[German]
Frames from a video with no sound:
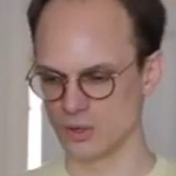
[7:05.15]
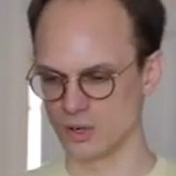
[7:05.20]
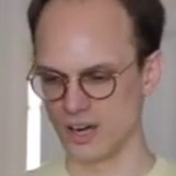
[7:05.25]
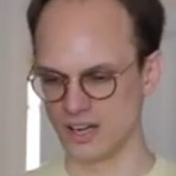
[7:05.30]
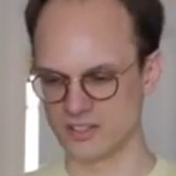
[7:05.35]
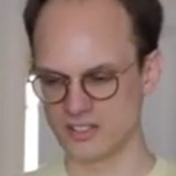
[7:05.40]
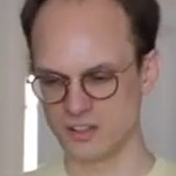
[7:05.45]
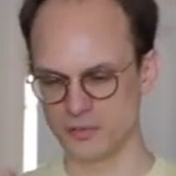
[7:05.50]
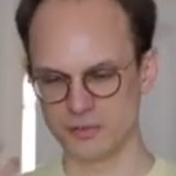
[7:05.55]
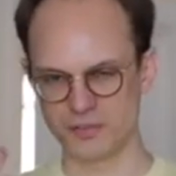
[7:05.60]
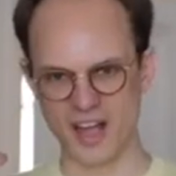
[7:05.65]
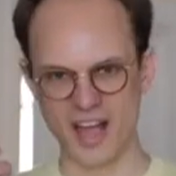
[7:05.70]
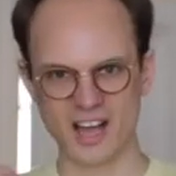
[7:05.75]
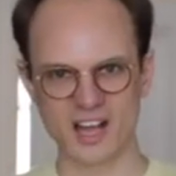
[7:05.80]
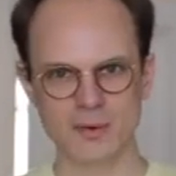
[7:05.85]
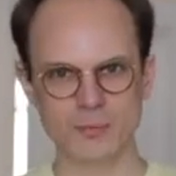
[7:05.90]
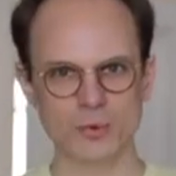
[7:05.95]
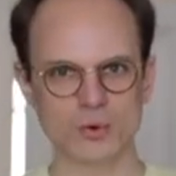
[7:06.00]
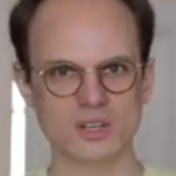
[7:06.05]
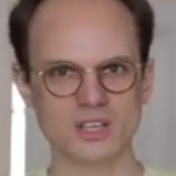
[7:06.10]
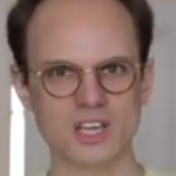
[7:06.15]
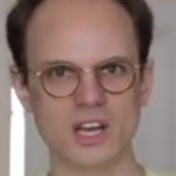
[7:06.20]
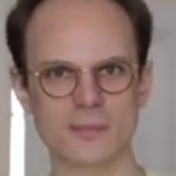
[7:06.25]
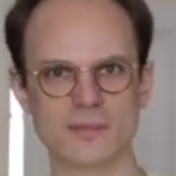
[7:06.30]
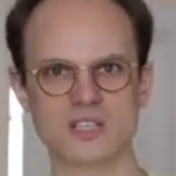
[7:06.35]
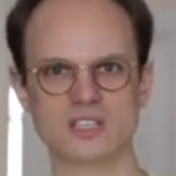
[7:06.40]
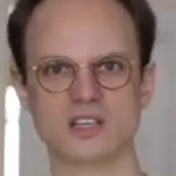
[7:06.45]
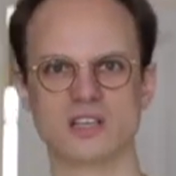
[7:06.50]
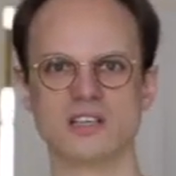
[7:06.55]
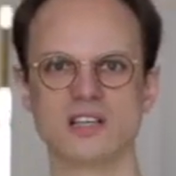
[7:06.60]
Also die Färbung hier, wie
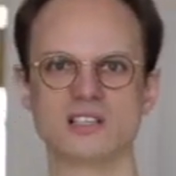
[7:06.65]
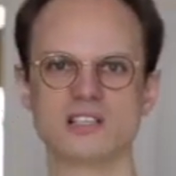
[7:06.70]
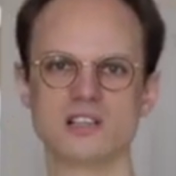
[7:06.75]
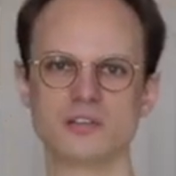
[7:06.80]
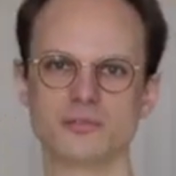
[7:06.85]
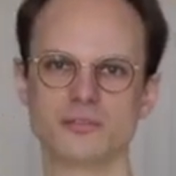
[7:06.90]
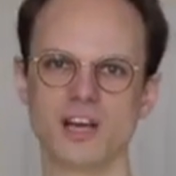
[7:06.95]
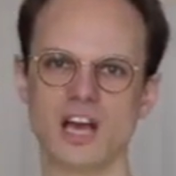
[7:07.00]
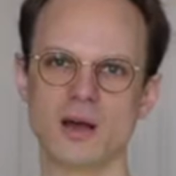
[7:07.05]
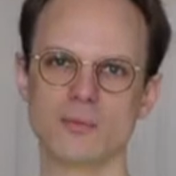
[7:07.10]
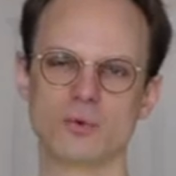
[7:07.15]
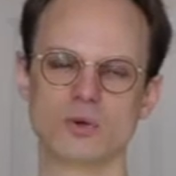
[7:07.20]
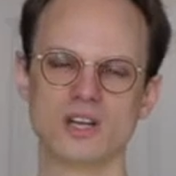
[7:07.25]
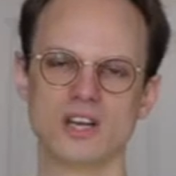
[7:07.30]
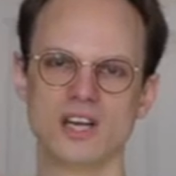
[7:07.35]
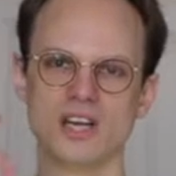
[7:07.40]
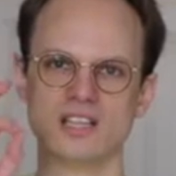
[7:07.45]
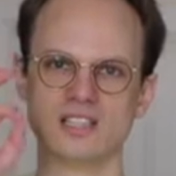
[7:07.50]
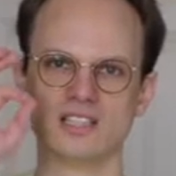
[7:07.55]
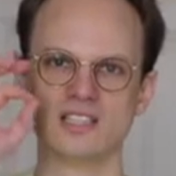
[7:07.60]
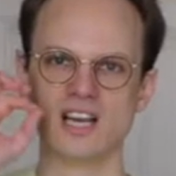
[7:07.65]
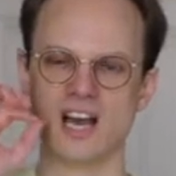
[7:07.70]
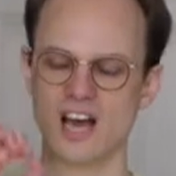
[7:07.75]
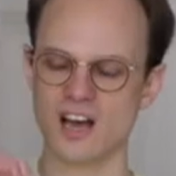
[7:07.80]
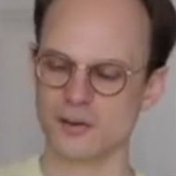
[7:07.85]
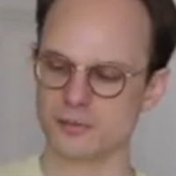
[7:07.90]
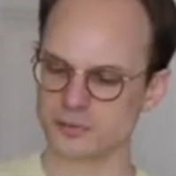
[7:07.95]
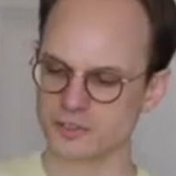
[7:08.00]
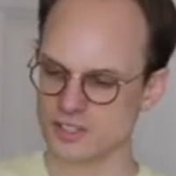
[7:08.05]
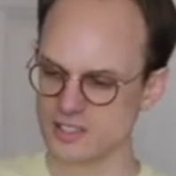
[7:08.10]
dieser Nisselfärbung, die
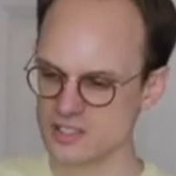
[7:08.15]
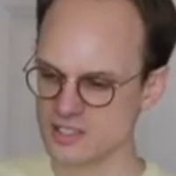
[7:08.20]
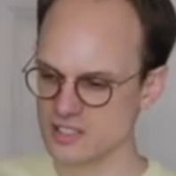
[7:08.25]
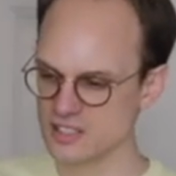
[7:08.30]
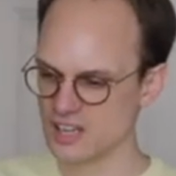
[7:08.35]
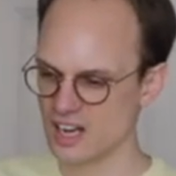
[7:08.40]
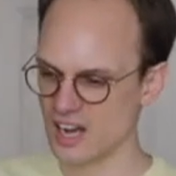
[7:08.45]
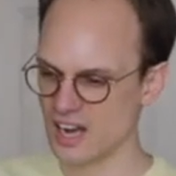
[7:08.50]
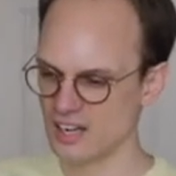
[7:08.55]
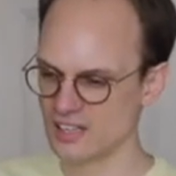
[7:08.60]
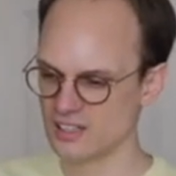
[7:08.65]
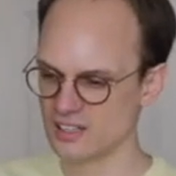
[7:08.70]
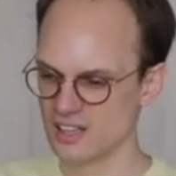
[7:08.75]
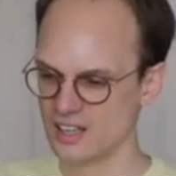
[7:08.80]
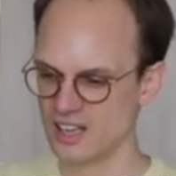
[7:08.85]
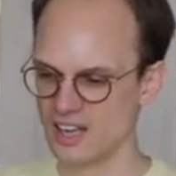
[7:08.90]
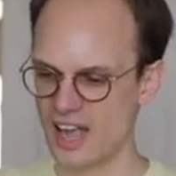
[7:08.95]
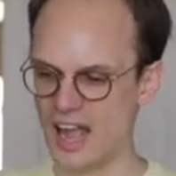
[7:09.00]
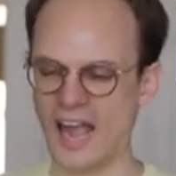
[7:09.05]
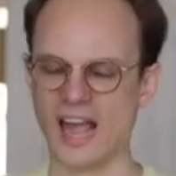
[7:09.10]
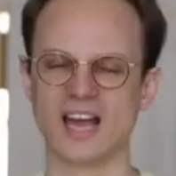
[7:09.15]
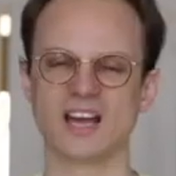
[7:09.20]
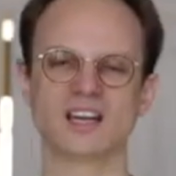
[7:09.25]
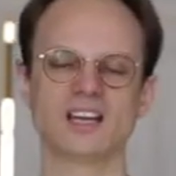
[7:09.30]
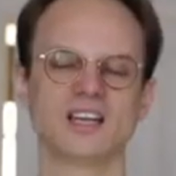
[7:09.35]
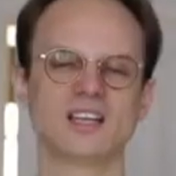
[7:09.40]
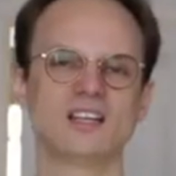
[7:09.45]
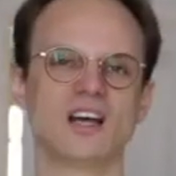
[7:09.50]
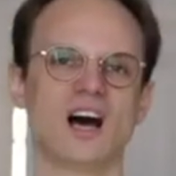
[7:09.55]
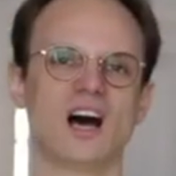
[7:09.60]
haftet sich an
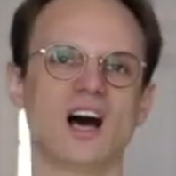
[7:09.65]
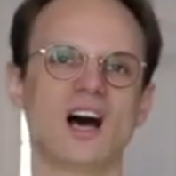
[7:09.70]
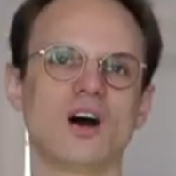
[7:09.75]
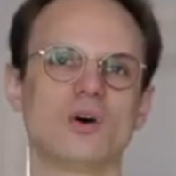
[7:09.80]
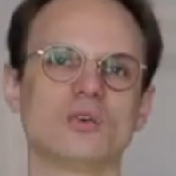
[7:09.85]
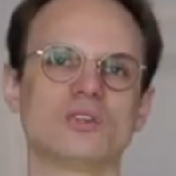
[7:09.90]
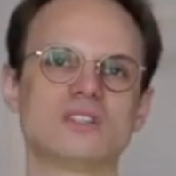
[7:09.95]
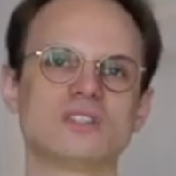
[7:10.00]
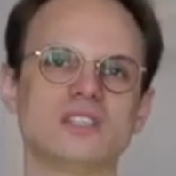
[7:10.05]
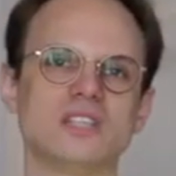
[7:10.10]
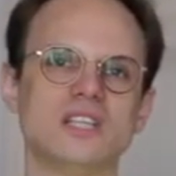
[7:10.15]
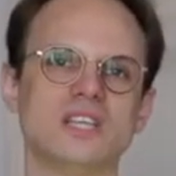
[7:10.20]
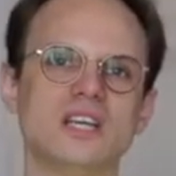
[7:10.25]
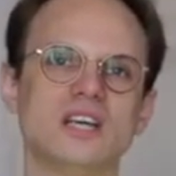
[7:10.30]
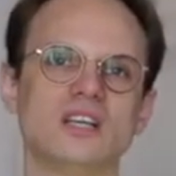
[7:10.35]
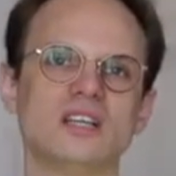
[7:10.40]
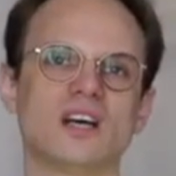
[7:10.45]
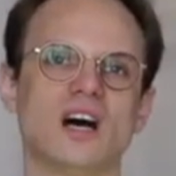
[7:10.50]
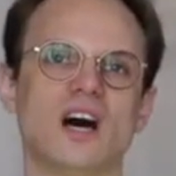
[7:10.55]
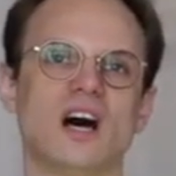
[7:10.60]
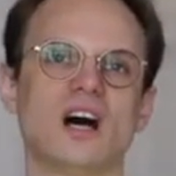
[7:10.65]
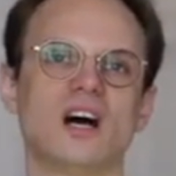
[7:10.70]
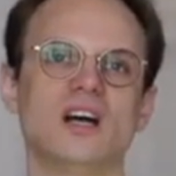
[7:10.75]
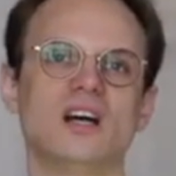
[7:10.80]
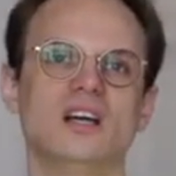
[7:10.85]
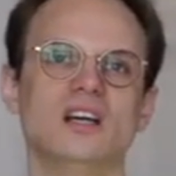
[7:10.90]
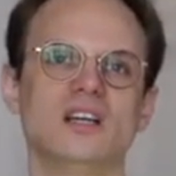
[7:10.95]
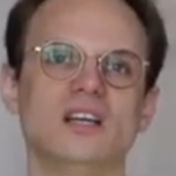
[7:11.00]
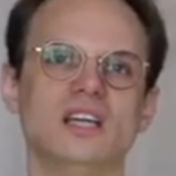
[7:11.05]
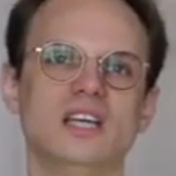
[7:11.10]
RNA und DNA
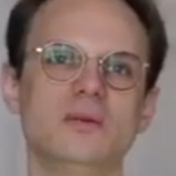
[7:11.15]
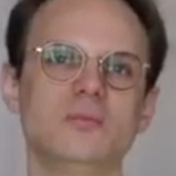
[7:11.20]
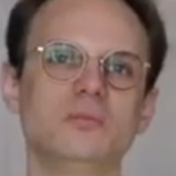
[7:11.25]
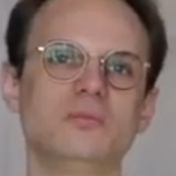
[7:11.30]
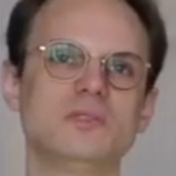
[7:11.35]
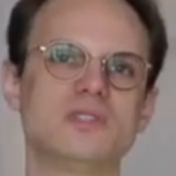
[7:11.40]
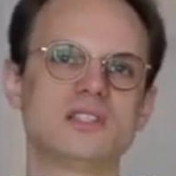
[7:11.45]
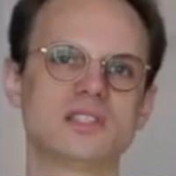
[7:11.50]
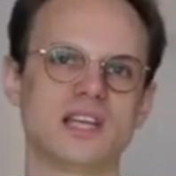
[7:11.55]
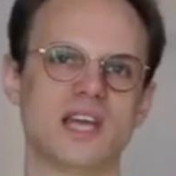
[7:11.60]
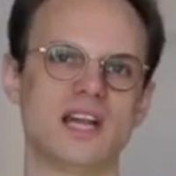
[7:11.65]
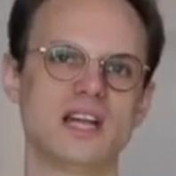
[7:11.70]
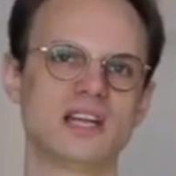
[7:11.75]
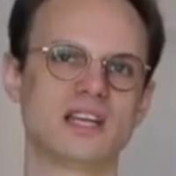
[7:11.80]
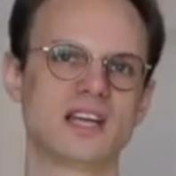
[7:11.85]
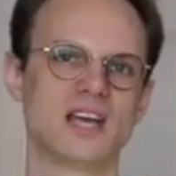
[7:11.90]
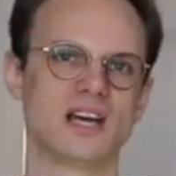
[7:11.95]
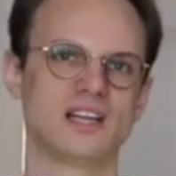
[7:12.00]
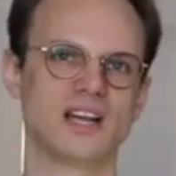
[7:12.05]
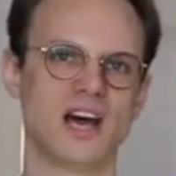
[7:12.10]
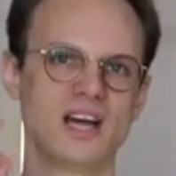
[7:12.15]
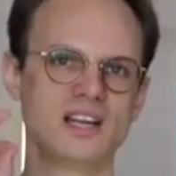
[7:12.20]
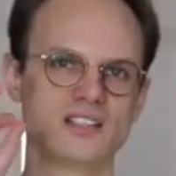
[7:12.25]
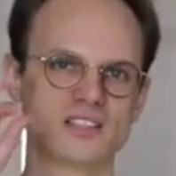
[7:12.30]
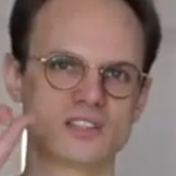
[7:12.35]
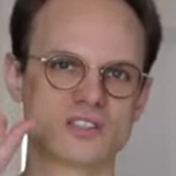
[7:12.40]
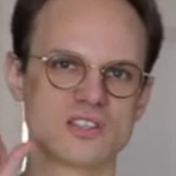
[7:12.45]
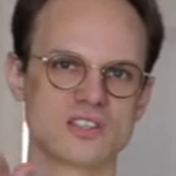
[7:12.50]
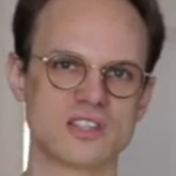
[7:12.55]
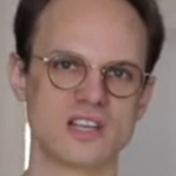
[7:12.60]
im Zellkern an, ist
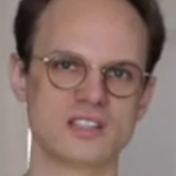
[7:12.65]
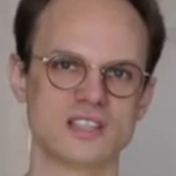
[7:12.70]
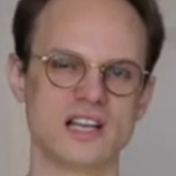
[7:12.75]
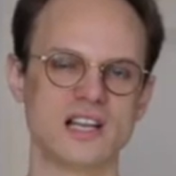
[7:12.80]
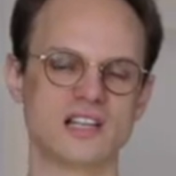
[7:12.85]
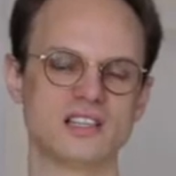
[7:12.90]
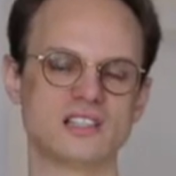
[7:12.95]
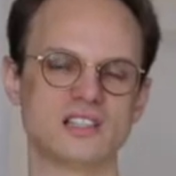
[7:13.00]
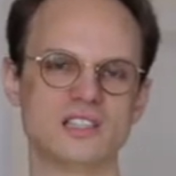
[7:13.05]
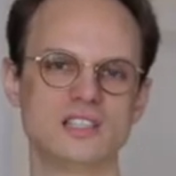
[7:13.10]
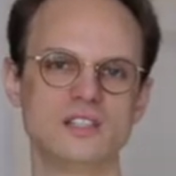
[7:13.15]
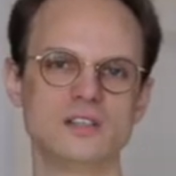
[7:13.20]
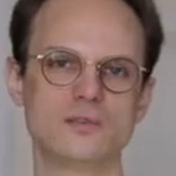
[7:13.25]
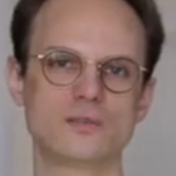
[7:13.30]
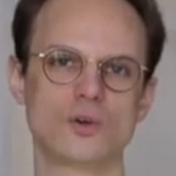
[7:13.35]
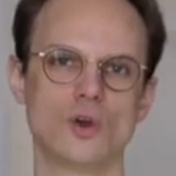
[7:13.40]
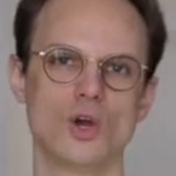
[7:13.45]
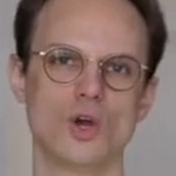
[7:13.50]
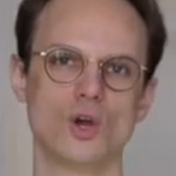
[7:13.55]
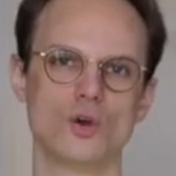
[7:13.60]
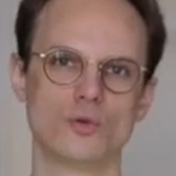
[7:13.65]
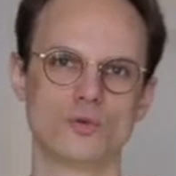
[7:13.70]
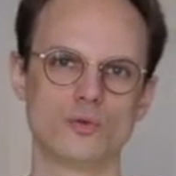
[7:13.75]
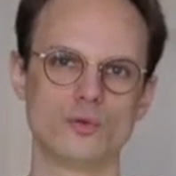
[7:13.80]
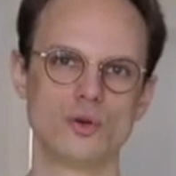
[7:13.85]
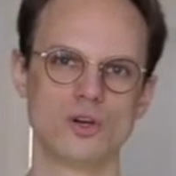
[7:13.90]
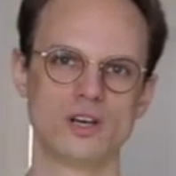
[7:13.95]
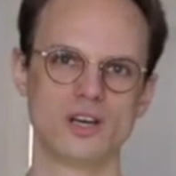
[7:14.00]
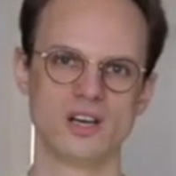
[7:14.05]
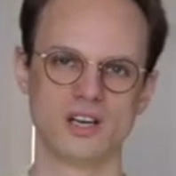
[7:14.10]
also sehr selektiv
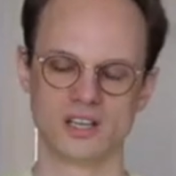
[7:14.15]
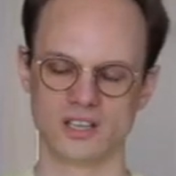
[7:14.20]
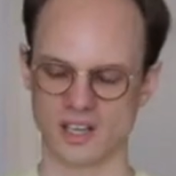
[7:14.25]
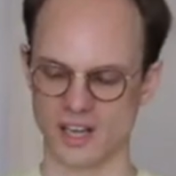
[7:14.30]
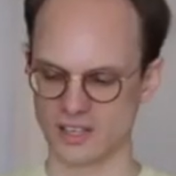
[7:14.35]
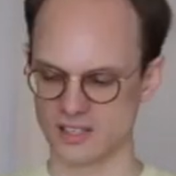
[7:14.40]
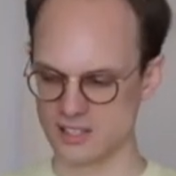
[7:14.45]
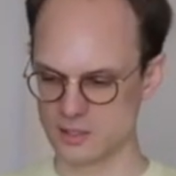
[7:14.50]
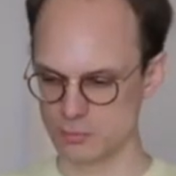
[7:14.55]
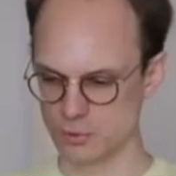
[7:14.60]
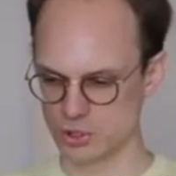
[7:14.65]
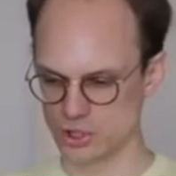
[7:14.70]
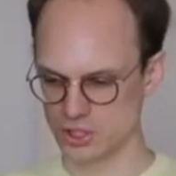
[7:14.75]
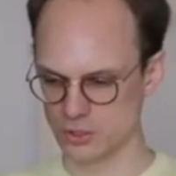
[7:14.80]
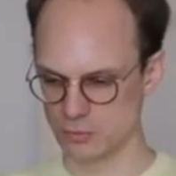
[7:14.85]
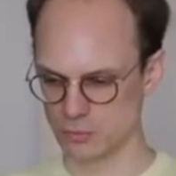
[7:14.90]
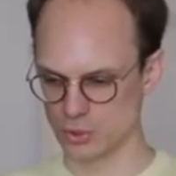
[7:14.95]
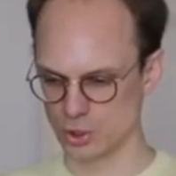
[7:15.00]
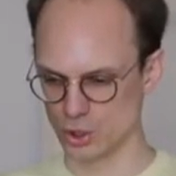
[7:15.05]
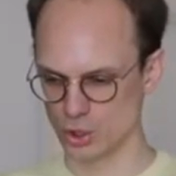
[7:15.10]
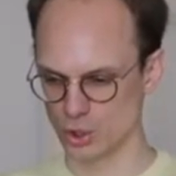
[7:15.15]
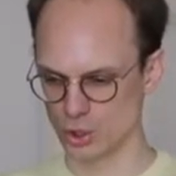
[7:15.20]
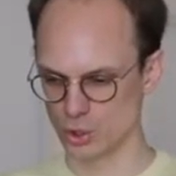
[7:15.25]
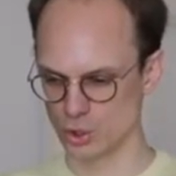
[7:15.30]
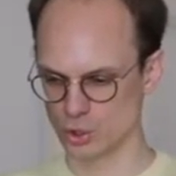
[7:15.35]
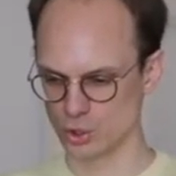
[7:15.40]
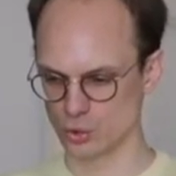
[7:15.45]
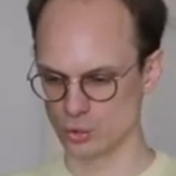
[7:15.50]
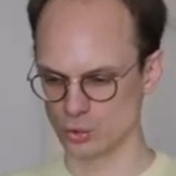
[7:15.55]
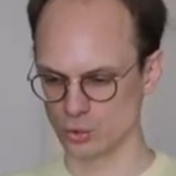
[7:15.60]
für ganz bestimmte
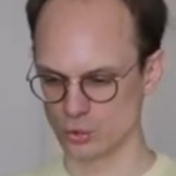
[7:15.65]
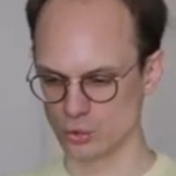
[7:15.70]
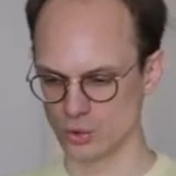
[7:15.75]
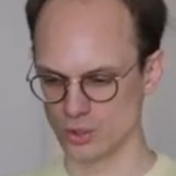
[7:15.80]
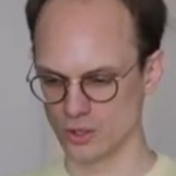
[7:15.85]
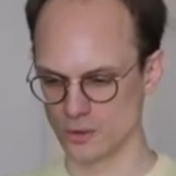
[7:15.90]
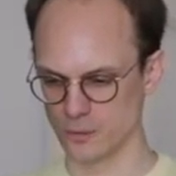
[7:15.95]
Strukturen.